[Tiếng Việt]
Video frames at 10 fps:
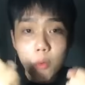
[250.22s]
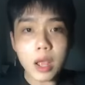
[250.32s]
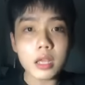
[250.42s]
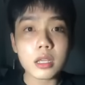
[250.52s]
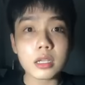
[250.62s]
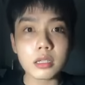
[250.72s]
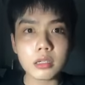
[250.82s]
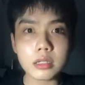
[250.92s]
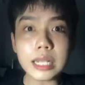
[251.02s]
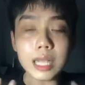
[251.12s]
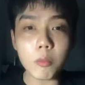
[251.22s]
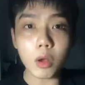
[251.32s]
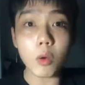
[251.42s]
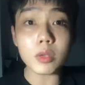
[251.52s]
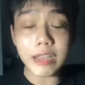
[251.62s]
quá cái xong rồi
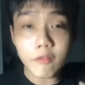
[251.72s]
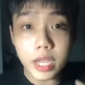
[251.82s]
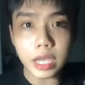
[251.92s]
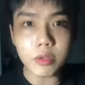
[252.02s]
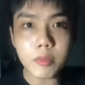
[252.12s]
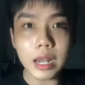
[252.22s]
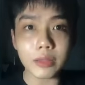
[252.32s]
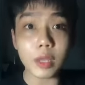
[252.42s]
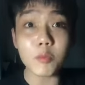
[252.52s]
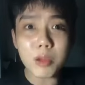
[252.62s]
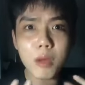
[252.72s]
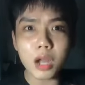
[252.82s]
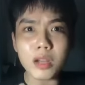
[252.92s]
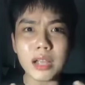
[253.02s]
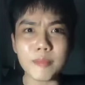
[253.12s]
con trang phi kiểu như là trong giấc mơ
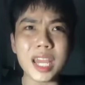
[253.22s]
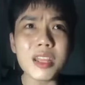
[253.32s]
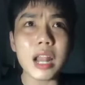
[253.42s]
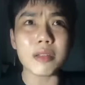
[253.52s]
nó cảm thấy như là